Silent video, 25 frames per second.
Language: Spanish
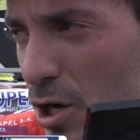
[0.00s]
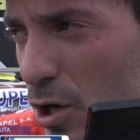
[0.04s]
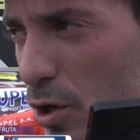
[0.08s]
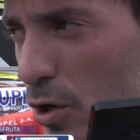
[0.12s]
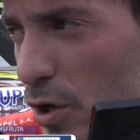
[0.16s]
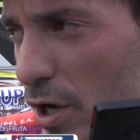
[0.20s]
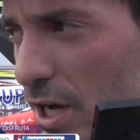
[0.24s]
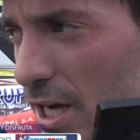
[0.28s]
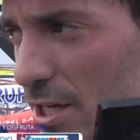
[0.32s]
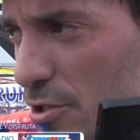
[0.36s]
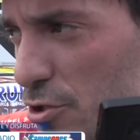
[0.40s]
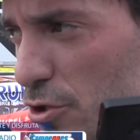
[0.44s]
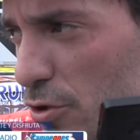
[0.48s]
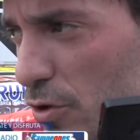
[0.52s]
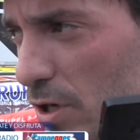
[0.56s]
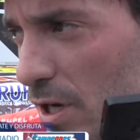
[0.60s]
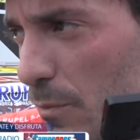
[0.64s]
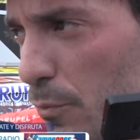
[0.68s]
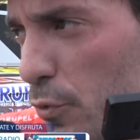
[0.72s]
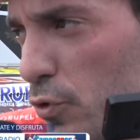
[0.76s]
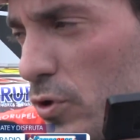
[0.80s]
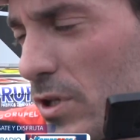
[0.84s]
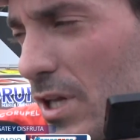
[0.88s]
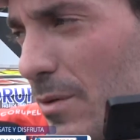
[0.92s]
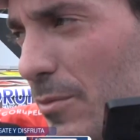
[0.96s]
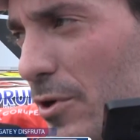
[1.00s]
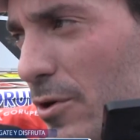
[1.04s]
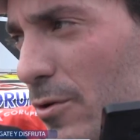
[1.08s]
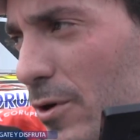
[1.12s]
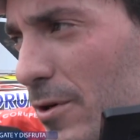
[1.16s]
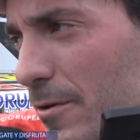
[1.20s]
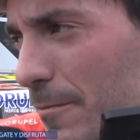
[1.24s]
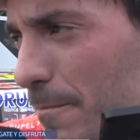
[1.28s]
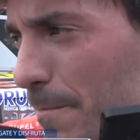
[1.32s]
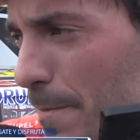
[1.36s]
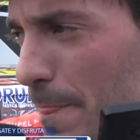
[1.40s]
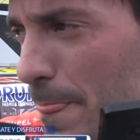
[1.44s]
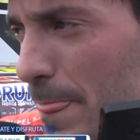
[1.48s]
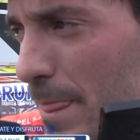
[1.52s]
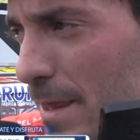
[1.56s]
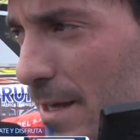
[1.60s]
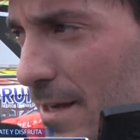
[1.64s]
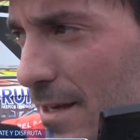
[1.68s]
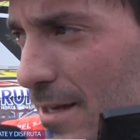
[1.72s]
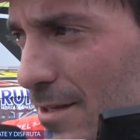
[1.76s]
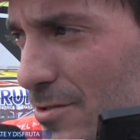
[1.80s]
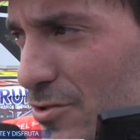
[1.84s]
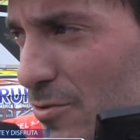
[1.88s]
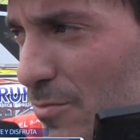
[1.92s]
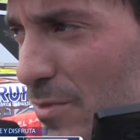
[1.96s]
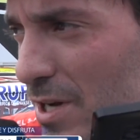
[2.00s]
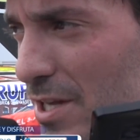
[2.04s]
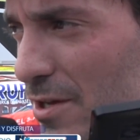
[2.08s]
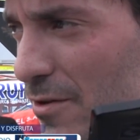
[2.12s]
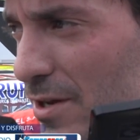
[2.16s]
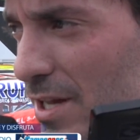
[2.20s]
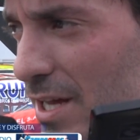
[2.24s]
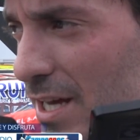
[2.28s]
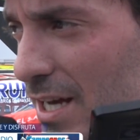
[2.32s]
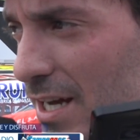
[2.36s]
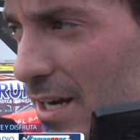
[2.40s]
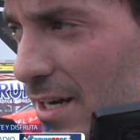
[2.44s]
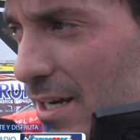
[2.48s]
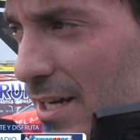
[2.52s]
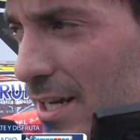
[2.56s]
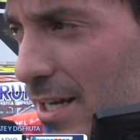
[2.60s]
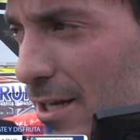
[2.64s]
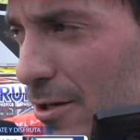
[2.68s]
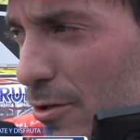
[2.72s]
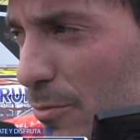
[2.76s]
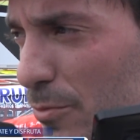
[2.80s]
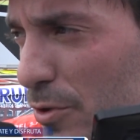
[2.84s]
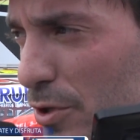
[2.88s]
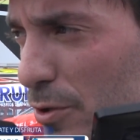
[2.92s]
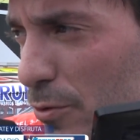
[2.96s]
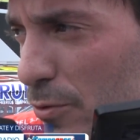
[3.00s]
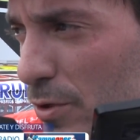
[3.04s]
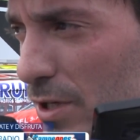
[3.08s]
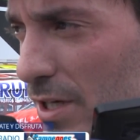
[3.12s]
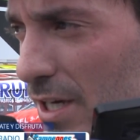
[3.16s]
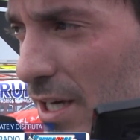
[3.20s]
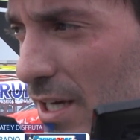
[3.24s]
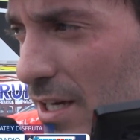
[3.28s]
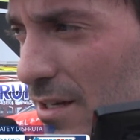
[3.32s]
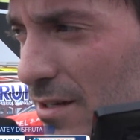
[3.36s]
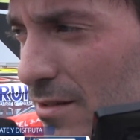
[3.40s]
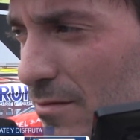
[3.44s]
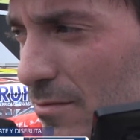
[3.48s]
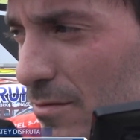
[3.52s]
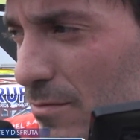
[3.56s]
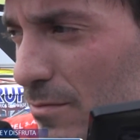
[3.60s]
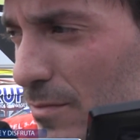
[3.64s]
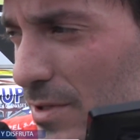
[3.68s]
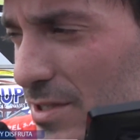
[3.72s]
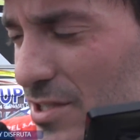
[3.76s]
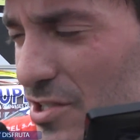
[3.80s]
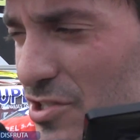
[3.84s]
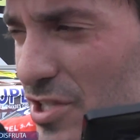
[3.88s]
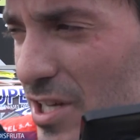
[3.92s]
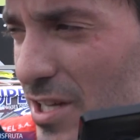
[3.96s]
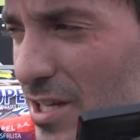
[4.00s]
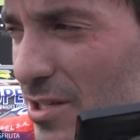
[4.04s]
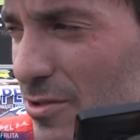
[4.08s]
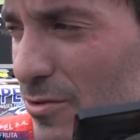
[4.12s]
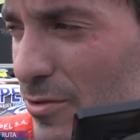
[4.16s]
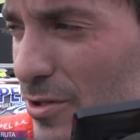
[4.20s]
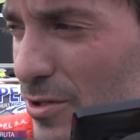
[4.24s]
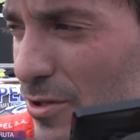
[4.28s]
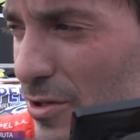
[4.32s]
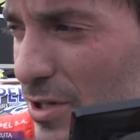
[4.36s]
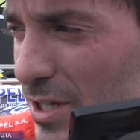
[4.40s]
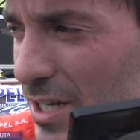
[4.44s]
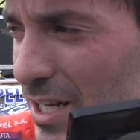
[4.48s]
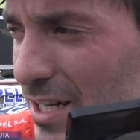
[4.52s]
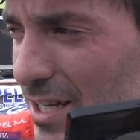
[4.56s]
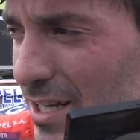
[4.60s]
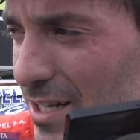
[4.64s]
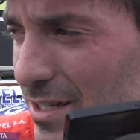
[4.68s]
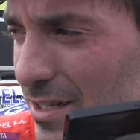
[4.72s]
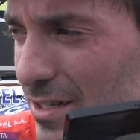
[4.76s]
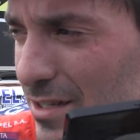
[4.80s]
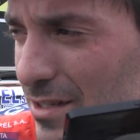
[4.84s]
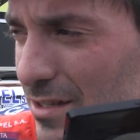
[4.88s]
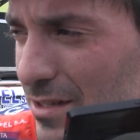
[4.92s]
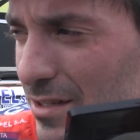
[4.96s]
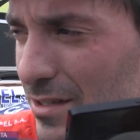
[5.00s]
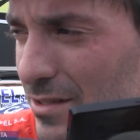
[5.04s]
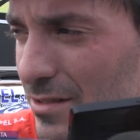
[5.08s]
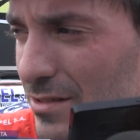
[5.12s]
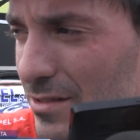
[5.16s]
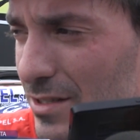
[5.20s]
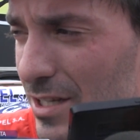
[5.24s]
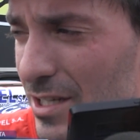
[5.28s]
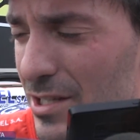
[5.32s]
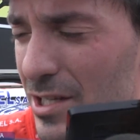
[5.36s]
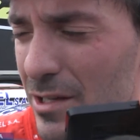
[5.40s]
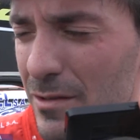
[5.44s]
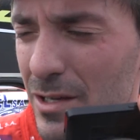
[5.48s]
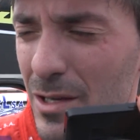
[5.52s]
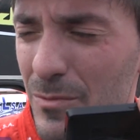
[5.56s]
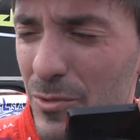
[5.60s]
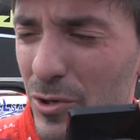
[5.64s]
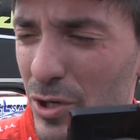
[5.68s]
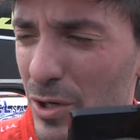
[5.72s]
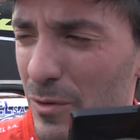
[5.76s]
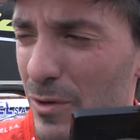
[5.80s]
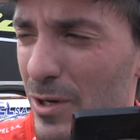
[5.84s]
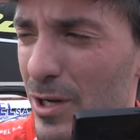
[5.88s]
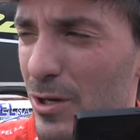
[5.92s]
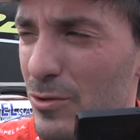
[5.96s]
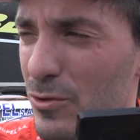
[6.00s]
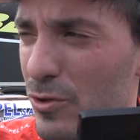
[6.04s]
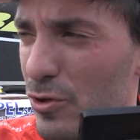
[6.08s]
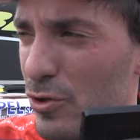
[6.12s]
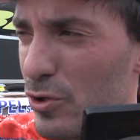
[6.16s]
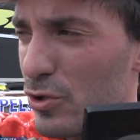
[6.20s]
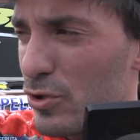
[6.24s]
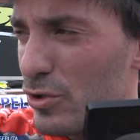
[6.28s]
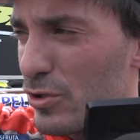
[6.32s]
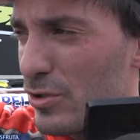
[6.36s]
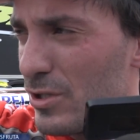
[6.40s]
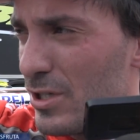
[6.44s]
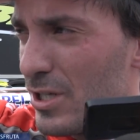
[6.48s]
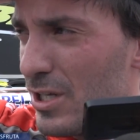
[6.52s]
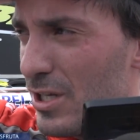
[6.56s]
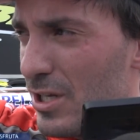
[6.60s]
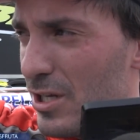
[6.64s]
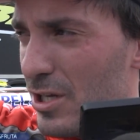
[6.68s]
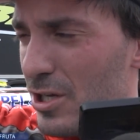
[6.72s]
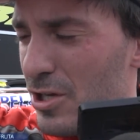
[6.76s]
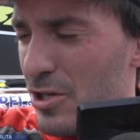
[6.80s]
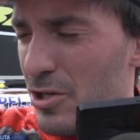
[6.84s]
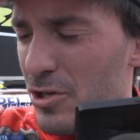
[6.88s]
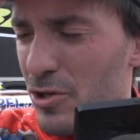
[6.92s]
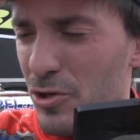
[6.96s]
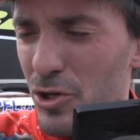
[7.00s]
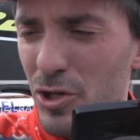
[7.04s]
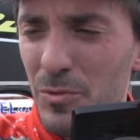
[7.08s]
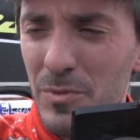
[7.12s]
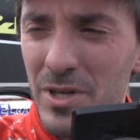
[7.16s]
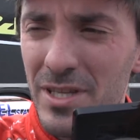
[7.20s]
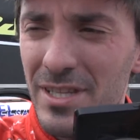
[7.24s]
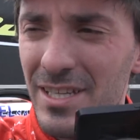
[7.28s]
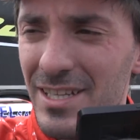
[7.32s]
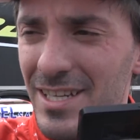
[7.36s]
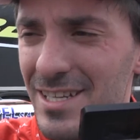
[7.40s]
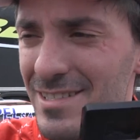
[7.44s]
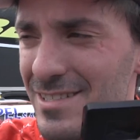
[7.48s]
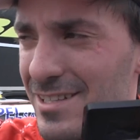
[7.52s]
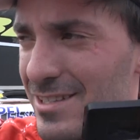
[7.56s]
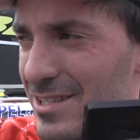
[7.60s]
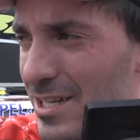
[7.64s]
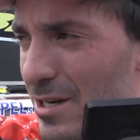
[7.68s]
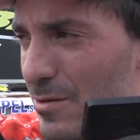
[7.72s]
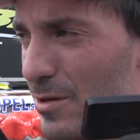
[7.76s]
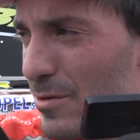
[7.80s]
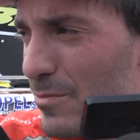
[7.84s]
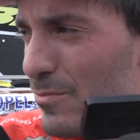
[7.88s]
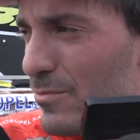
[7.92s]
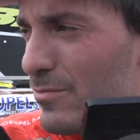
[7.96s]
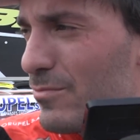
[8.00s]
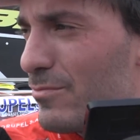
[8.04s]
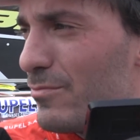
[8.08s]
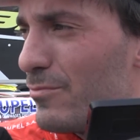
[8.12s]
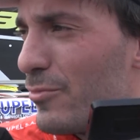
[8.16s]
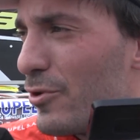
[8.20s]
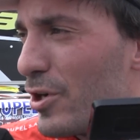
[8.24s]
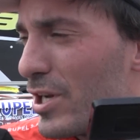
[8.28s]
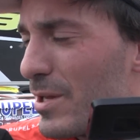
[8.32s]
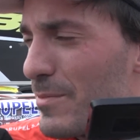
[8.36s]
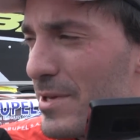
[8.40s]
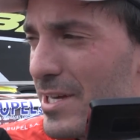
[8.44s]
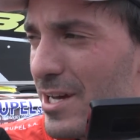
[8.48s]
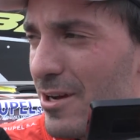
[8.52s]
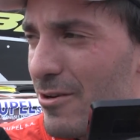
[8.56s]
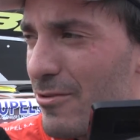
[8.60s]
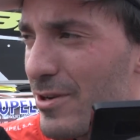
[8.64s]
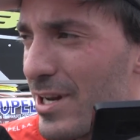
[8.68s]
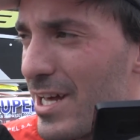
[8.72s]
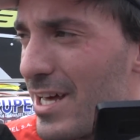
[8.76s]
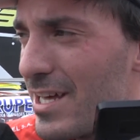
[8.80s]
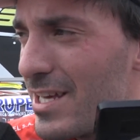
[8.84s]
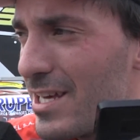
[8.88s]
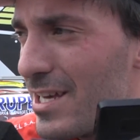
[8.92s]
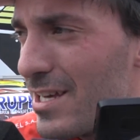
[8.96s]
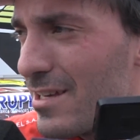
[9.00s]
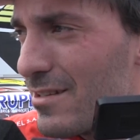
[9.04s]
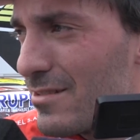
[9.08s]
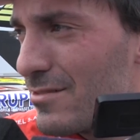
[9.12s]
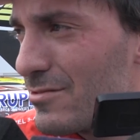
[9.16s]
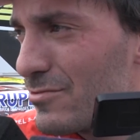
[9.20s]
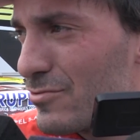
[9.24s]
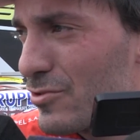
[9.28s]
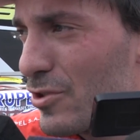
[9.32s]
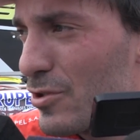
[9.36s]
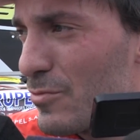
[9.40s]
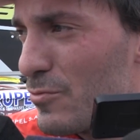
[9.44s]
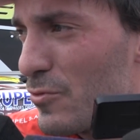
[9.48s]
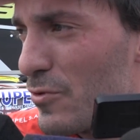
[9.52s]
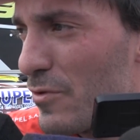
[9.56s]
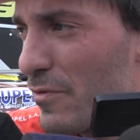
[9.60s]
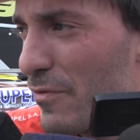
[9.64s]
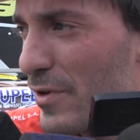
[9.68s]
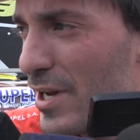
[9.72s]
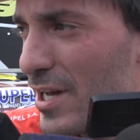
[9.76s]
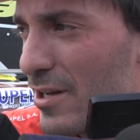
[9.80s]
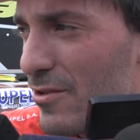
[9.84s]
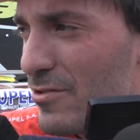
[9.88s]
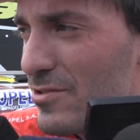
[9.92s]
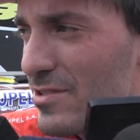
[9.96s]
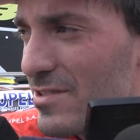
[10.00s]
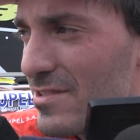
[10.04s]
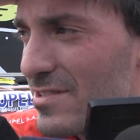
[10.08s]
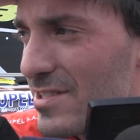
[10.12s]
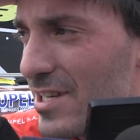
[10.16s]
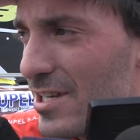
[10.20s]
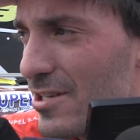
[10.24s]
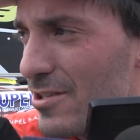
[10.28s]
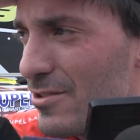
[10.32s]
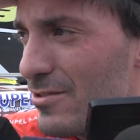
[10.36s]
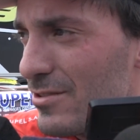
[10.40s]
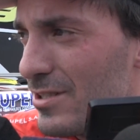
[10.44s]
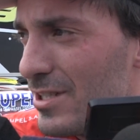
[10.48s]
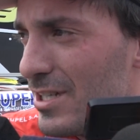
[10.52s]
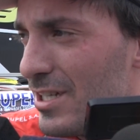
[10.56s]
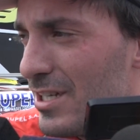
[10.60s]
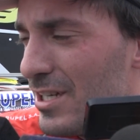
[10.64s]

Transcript: Lo engancho con la punta, pero bueno, eh, son maniobras de carrera que lo perjudiqué. Más allá de esto, quiero recalcar que, que esté bien porque vi el auto roto. No me interesa entrar en polémica con nadie, soy muy franco y sincero.